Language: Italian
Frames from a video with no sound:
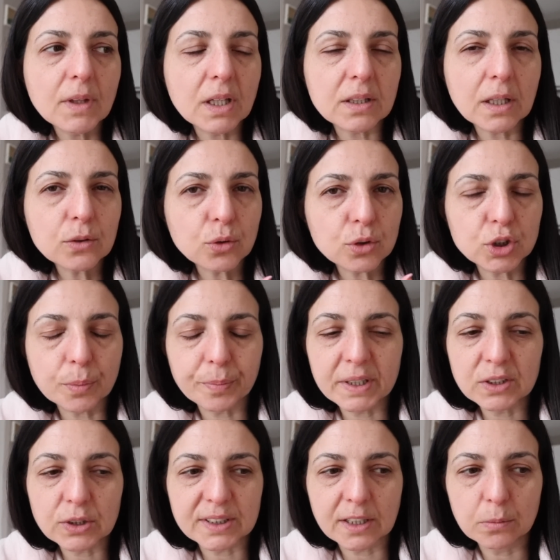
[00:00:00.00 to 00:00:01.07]
tanto oggi a
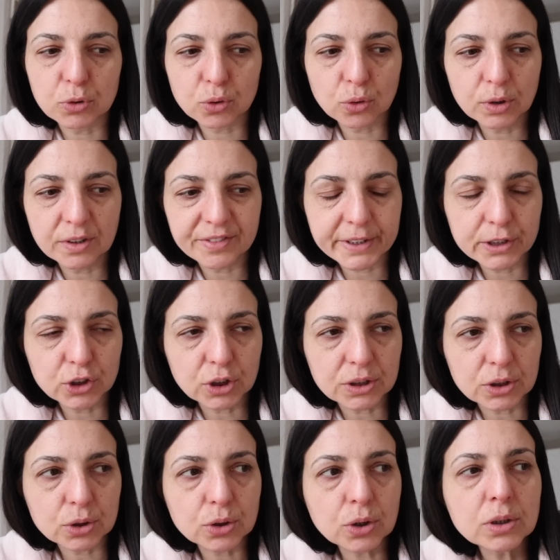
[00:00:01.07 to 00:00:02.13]
pranzo saremo solo io e
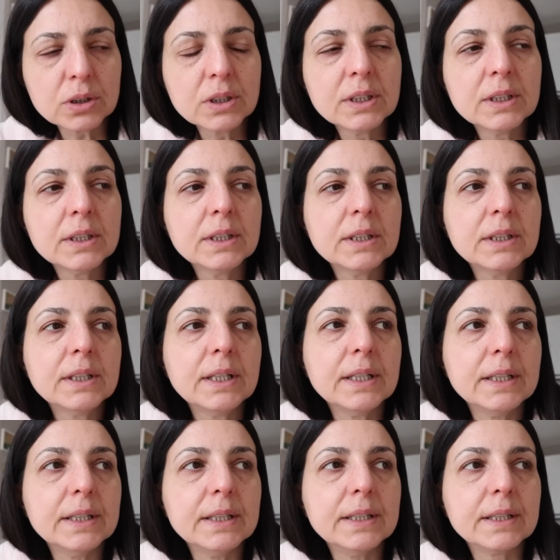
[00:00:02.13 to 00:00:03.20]
Francesco,
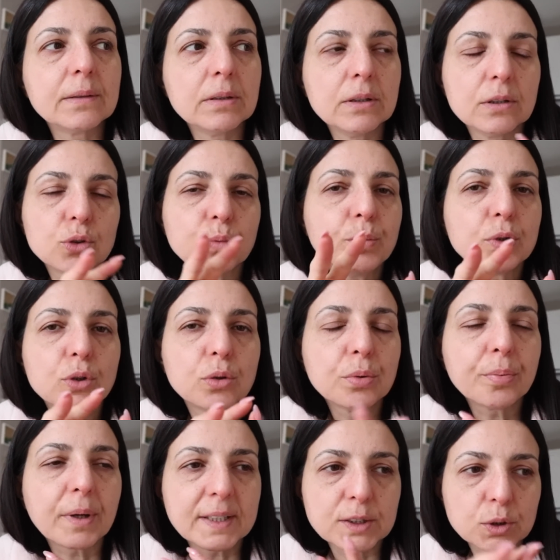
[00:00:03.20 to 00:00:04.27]
e quindi subito dopo
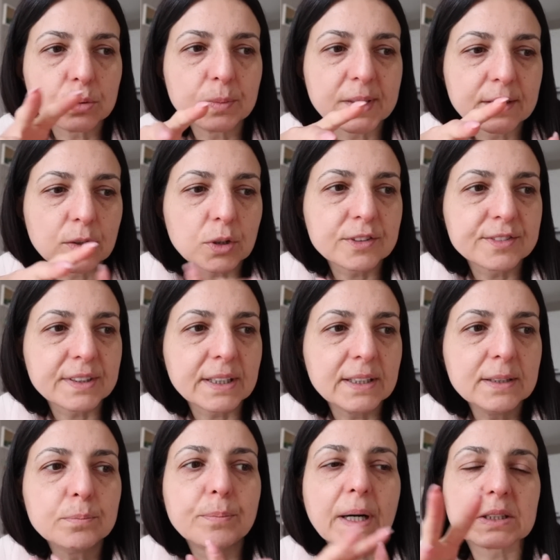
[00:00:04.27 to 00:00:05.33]
pranzo mi metterò a fare
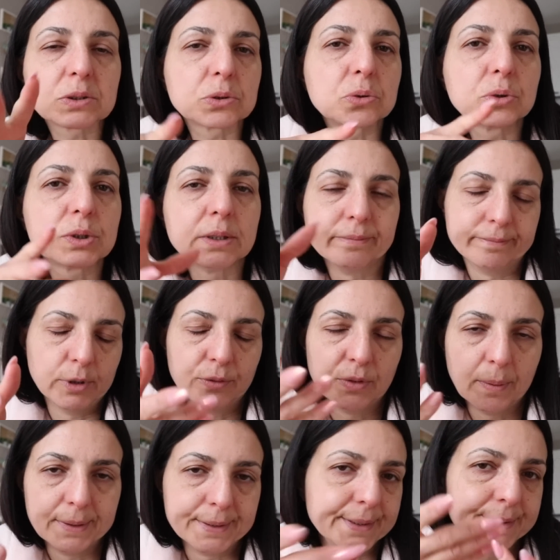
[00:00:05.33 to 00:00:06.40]
l'impasto così
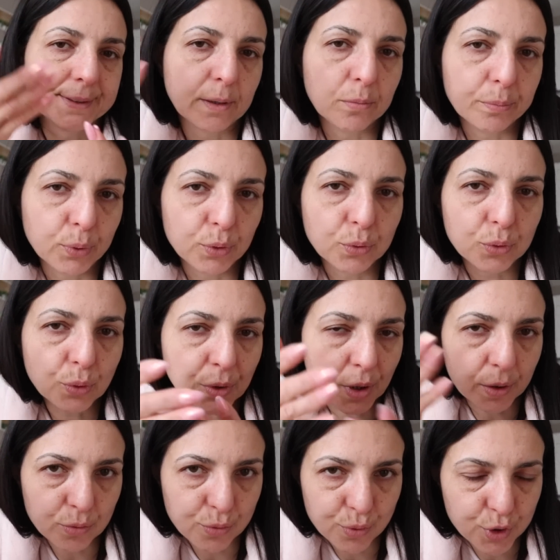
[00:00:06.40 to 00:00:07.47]
ovviamente se sta più di un'ora
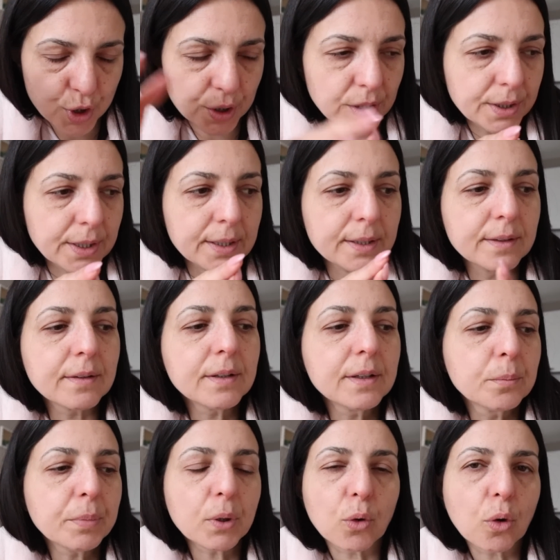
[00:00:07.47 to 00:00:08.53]
non succede niente
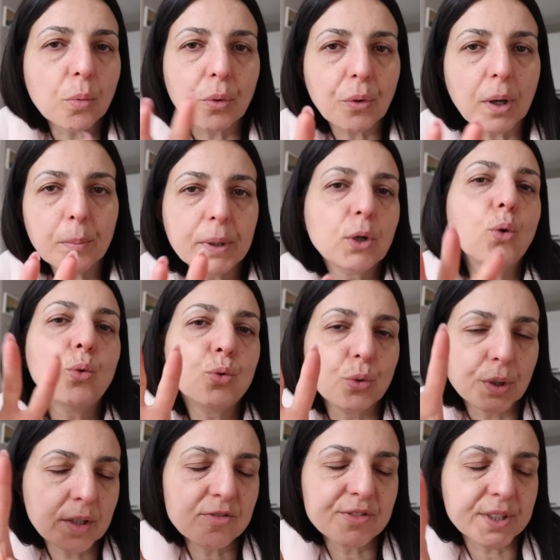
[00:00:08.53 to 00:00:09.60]
però comunque almeno
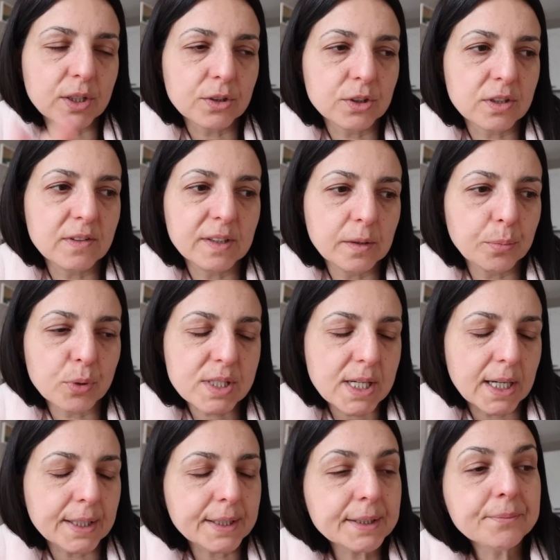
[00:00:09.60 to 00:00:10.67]
un'ora in frigo di
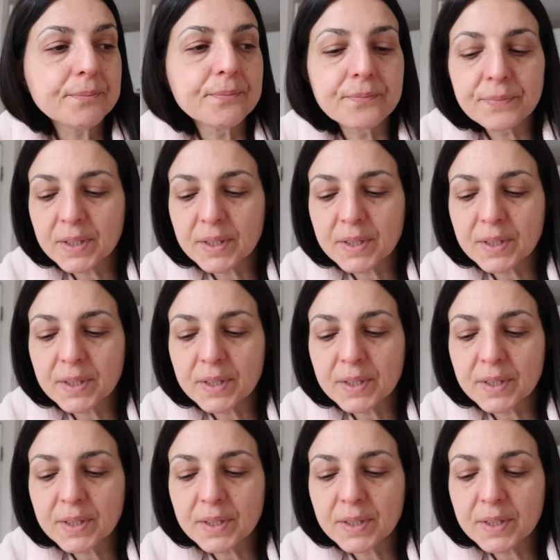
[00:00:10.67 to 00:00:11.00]
riposare